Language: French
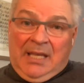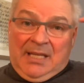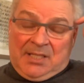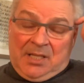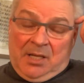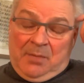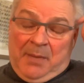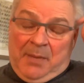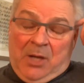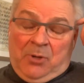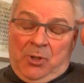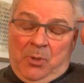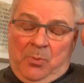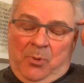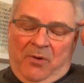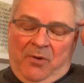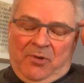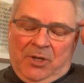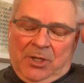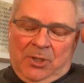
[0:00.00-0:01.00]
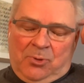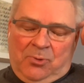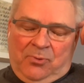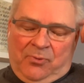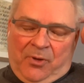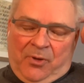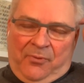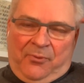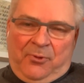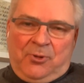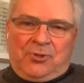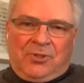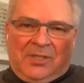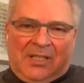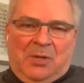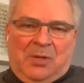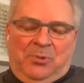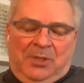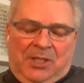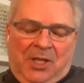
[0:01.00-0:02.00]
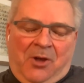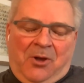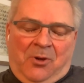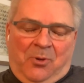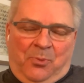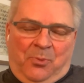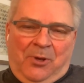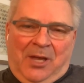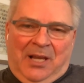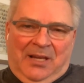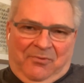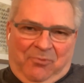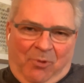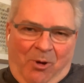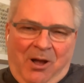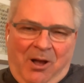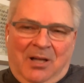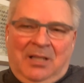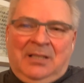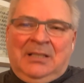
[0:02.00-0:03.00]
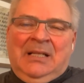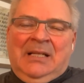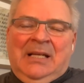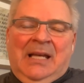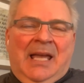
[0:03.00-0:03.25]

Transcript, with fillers: Et ça, ben, on a beau avoir un couvre-feu jusqu'à 8 heures, on peut aller voir.